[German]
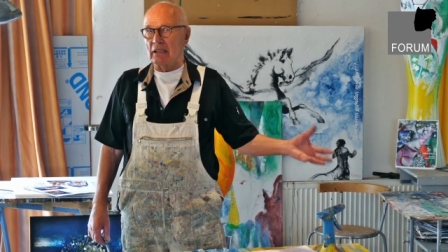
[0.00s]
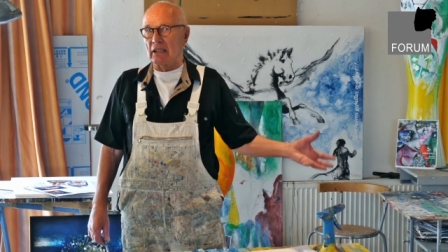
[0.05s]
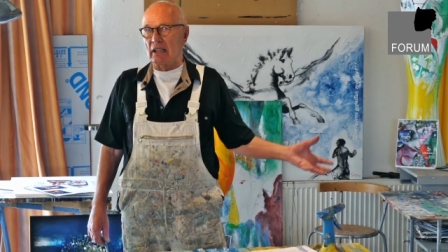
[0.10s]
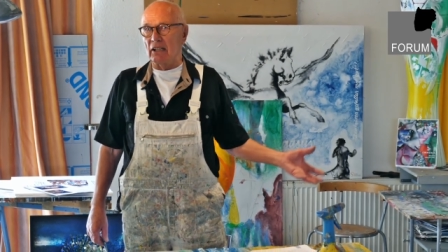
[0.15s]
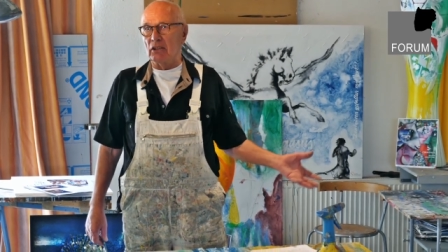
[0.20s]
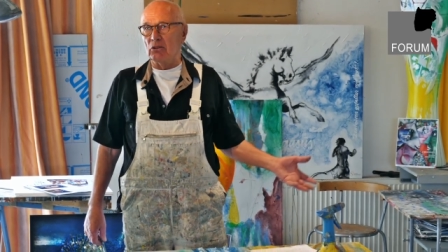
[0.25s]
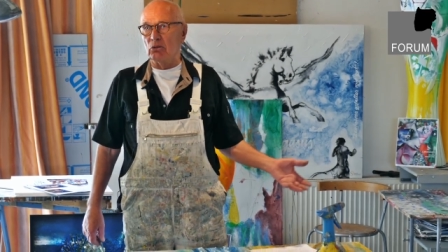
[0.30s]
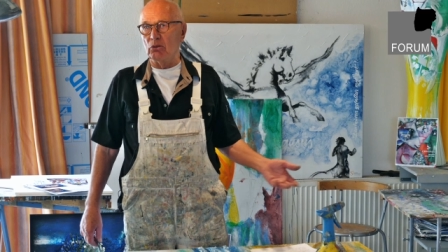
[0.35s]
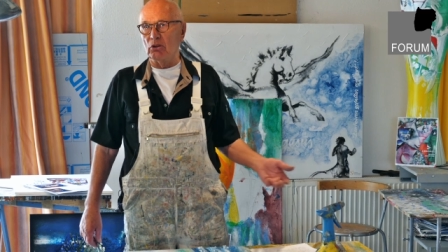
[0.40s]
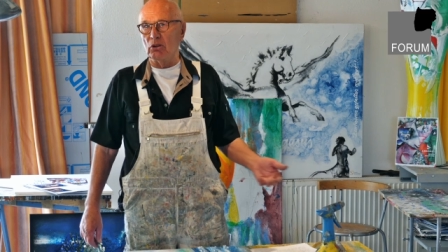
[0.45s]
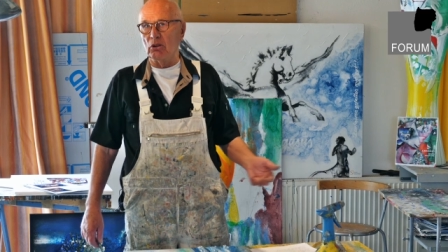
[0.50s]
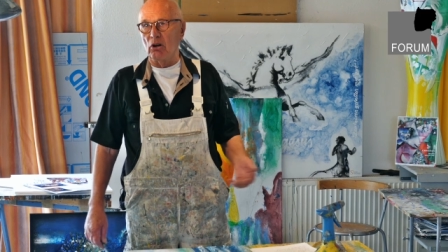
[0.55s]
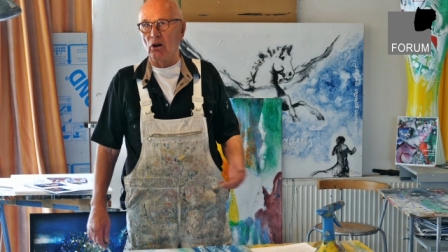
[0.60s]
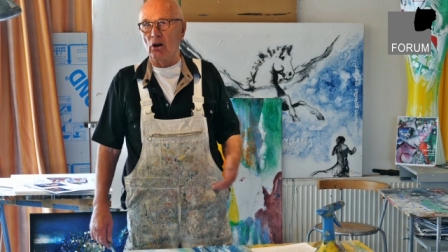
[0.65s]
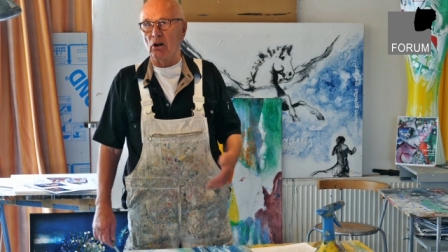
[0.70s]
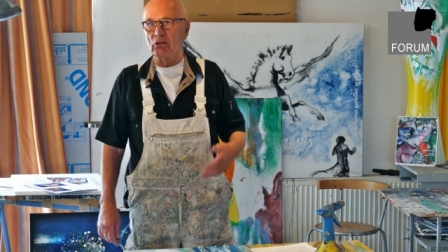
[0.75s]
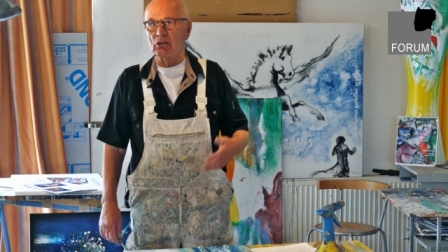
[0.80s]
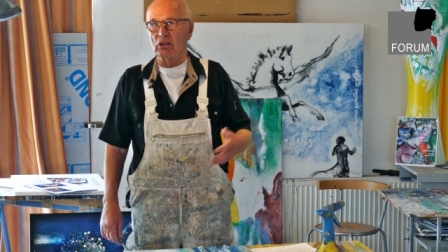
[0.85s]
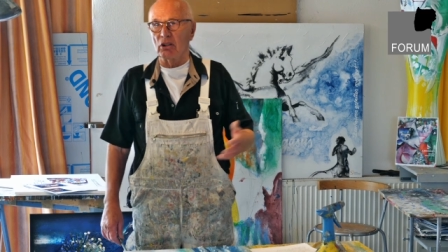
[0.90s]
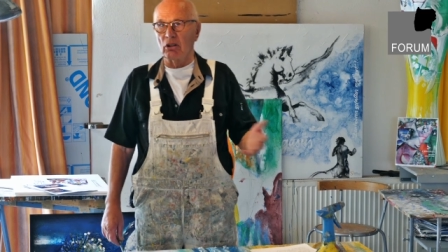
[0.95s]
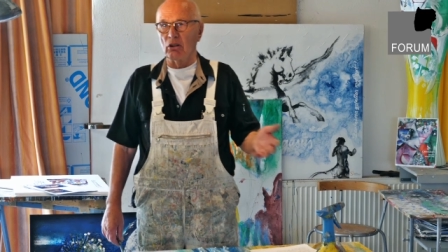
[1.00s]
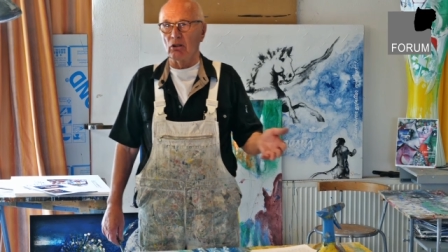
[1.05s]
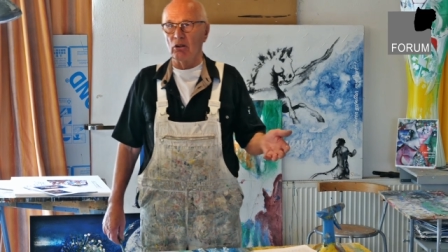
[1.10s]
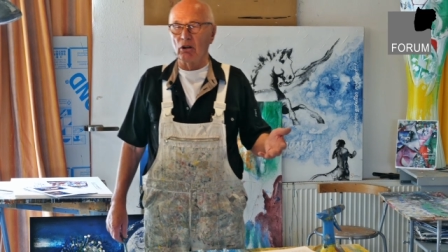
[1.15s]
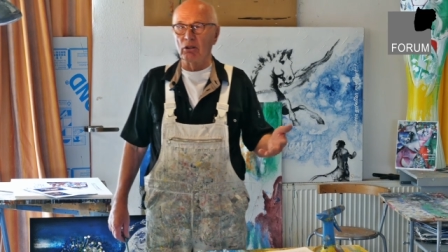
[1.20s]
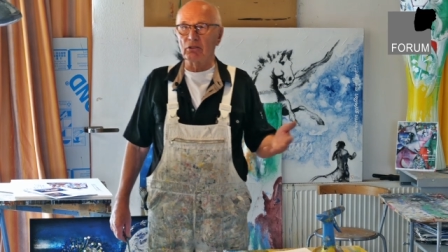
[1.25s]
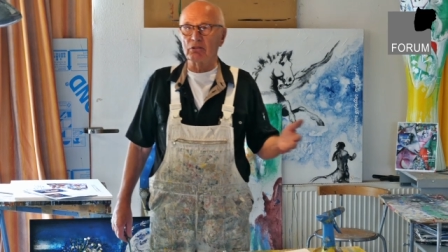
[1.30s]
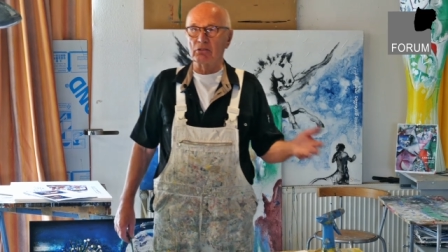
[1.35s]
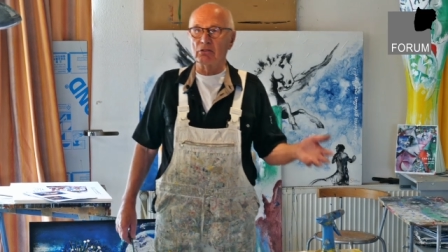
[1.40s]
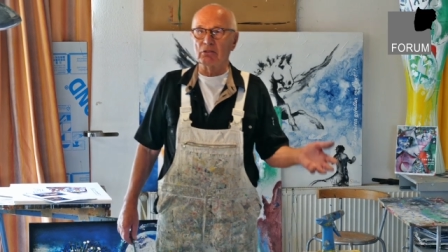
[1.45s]
in New York, in
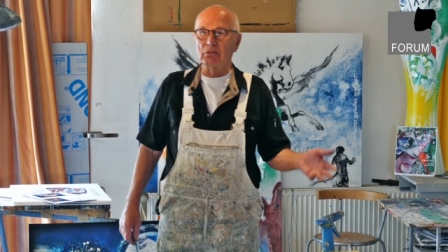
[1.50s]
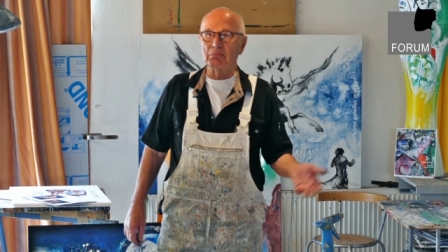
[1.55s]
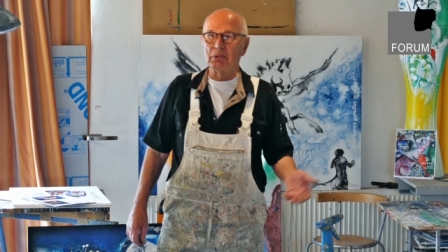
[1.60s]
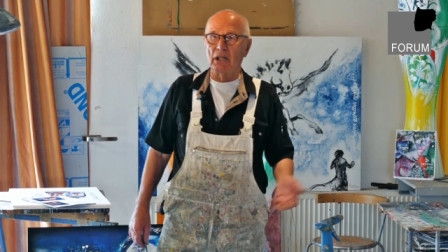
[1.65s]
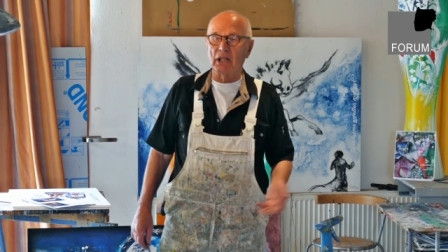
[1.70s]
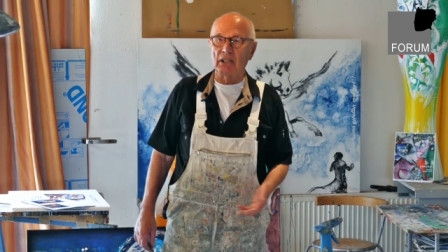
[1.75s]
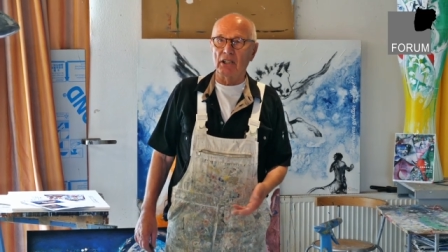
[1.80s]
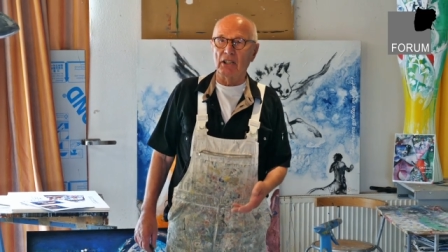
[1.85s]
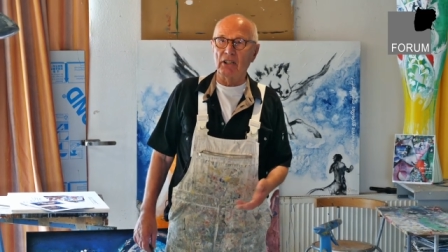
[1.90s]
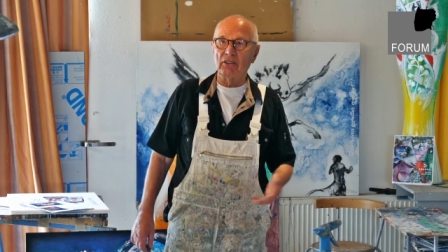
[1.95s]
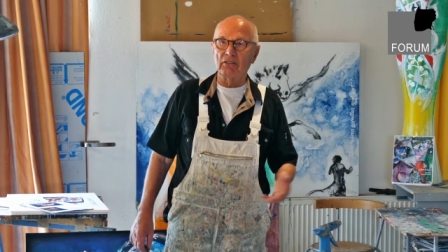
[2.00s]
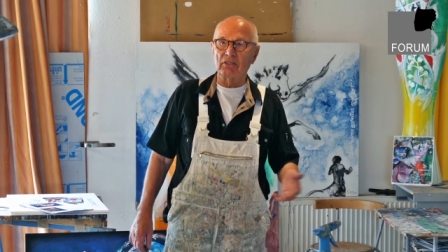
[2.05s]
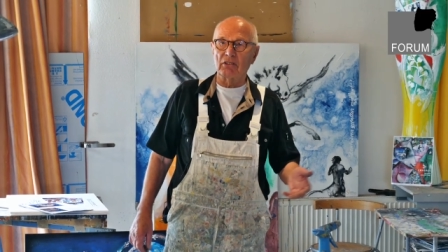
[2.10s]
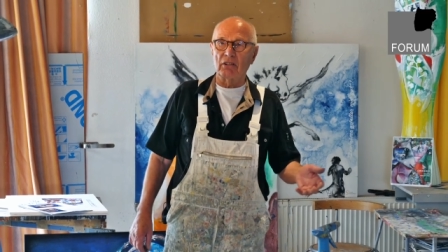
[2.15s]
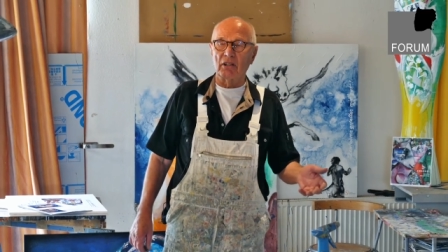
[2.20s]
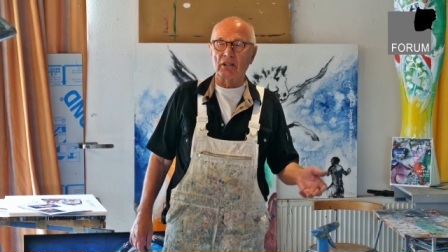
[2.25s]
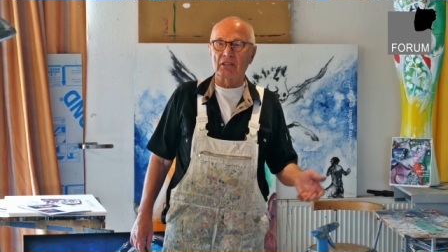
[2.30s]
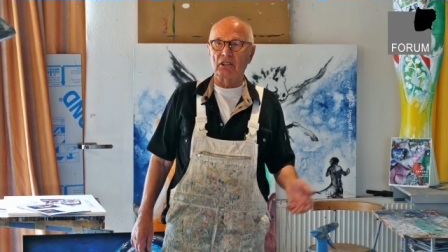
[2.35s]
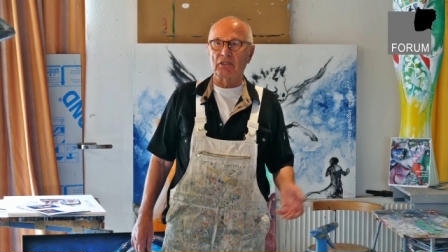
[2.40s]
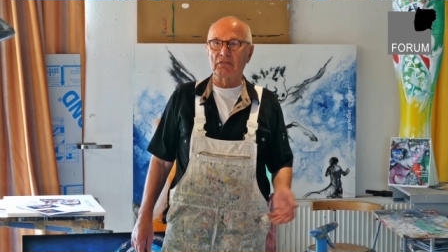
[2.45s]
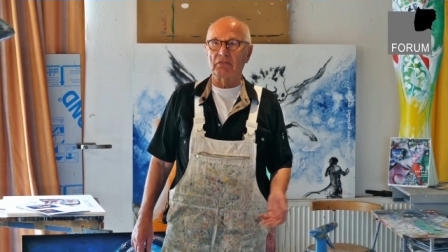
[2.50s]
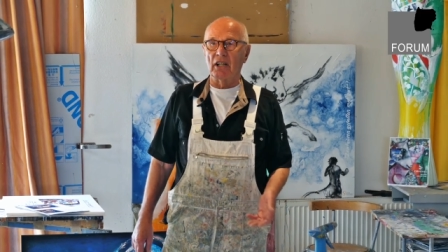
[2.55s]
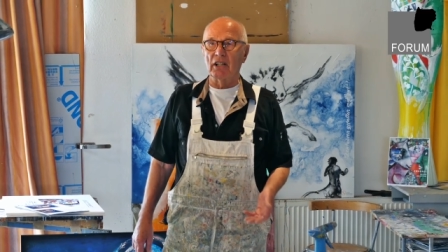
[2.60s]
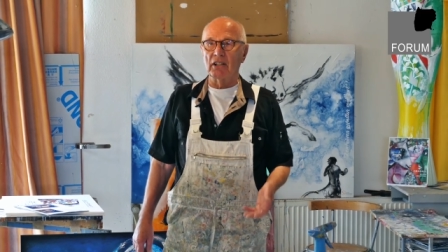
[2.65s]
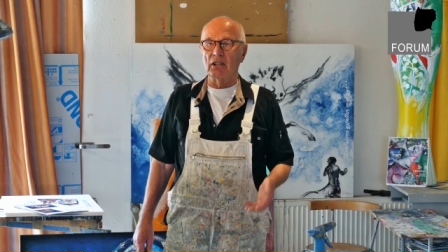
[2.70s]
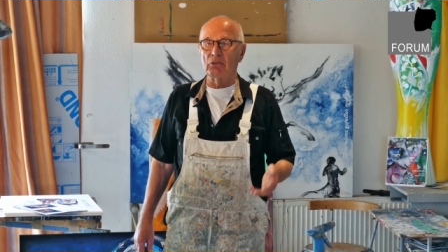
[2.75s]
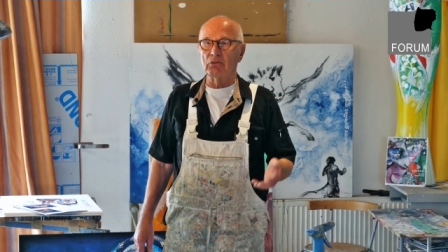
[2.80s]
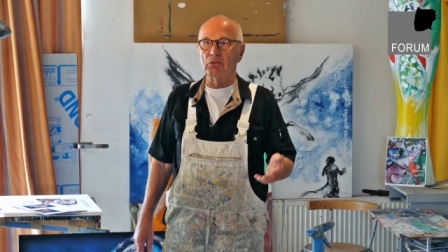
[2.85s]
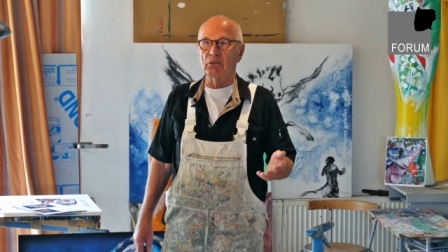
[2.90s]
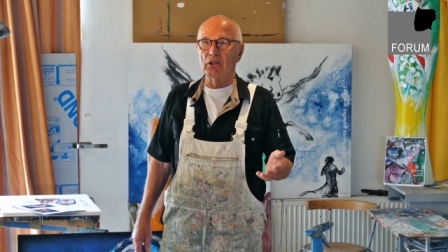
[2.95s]
London, Paris. Das war
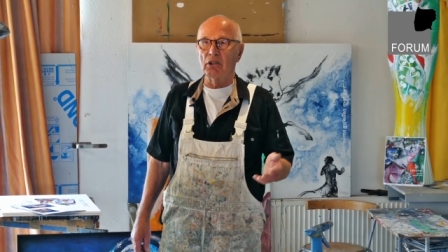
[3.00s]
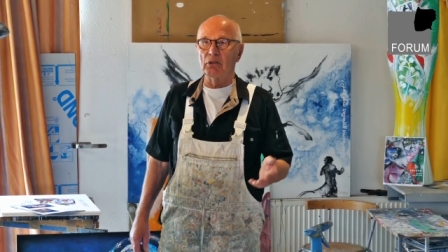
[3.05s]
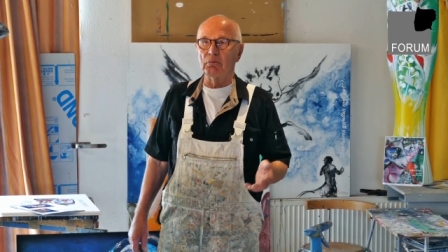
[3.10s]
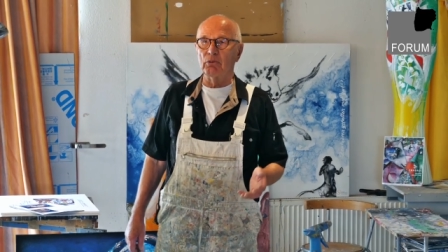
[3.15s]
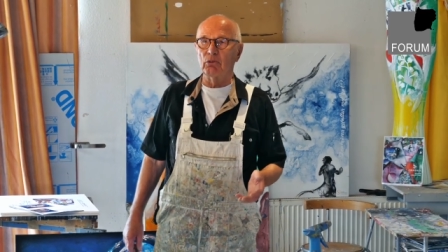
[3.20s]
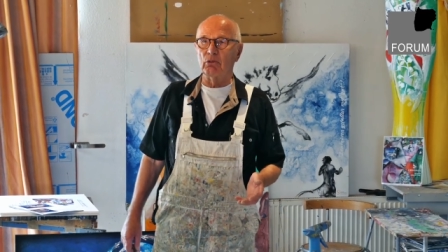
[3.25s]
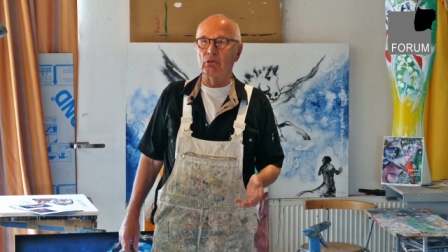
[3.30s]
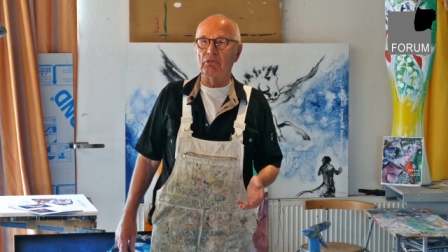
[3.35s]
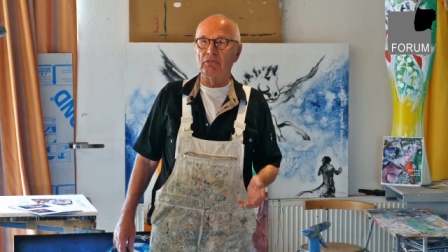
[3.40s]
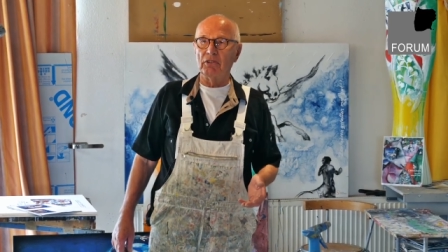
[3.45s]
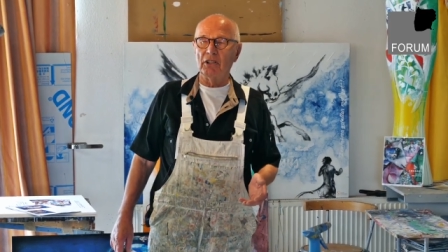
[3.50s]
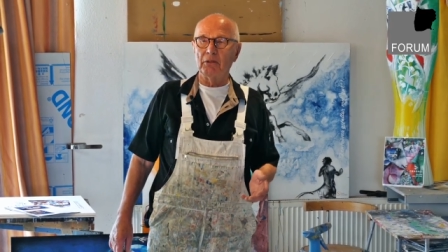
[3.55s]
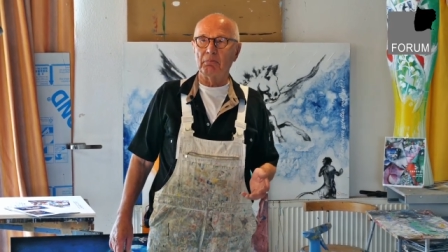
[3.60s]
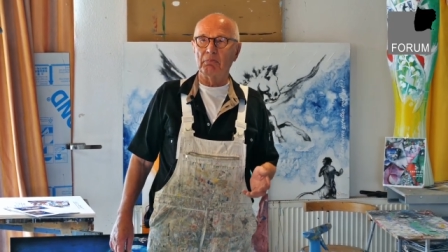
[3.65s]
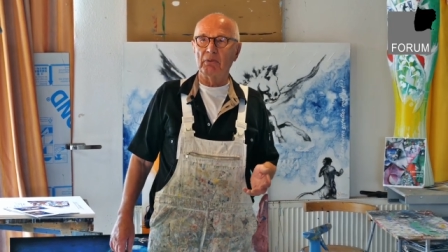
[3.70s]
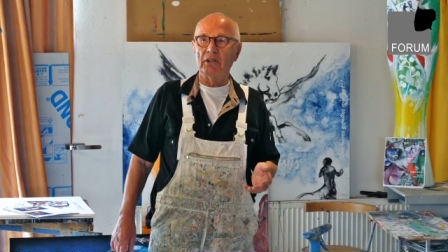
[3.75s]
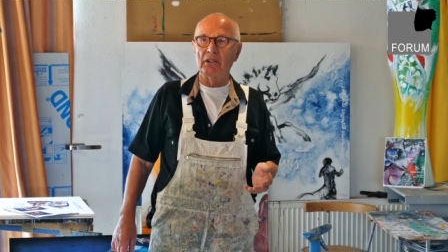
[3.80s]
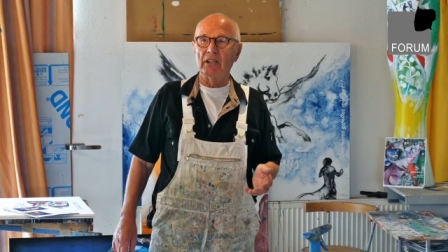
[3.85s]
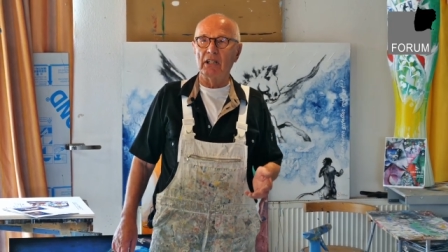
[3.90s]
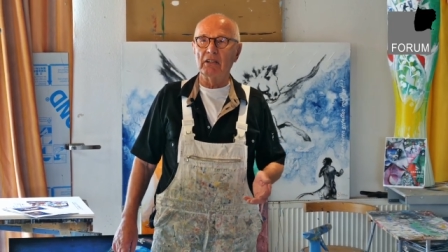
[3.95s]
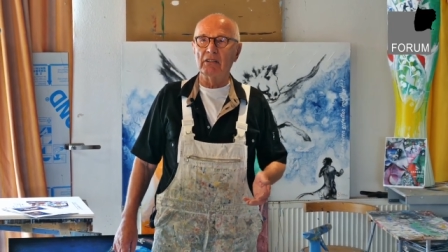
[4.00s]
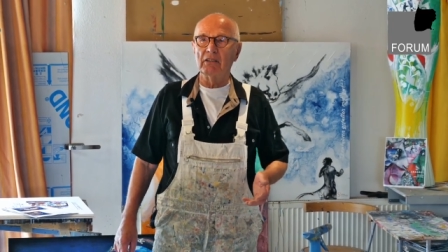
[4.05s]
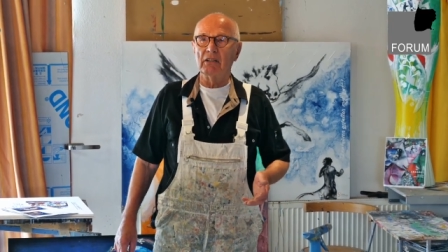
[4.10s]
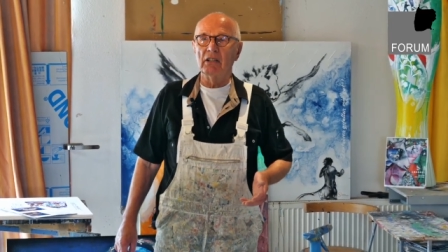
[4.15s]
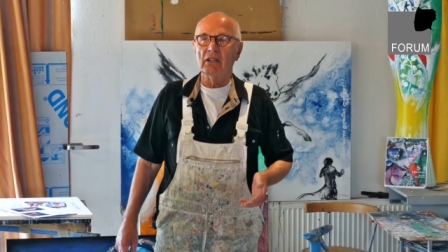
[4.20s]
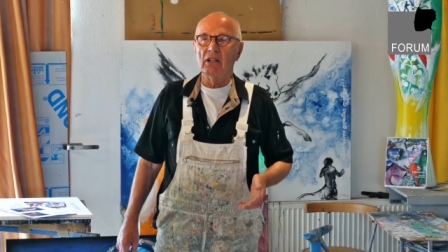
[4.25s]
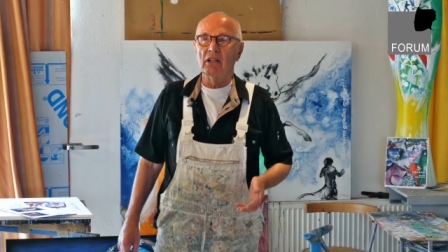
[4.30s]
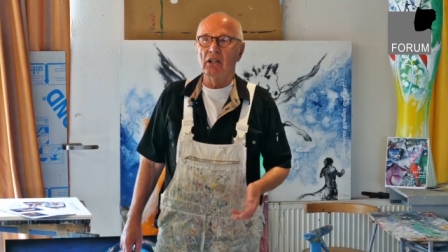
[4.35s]
natürlich beruflich bedingt.